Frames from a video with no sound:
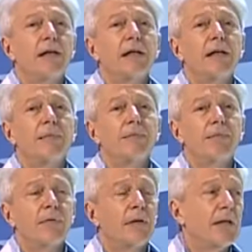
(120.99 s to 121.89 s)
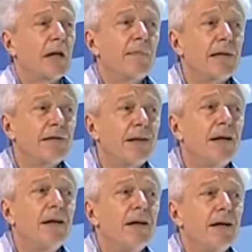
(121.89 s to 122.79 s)
a ehm,
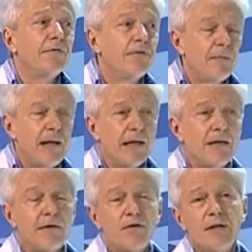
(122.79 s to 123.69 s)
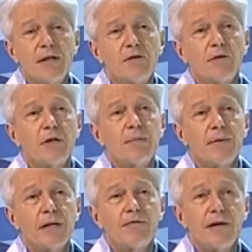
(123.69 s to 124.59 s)
chiaramente fermare le vaccinazioni
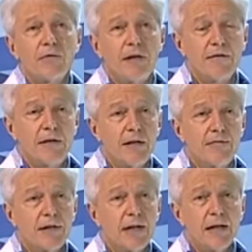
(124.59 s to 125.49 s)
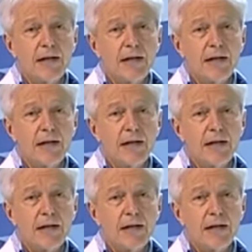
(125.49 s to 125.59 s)
per fare una riverifica.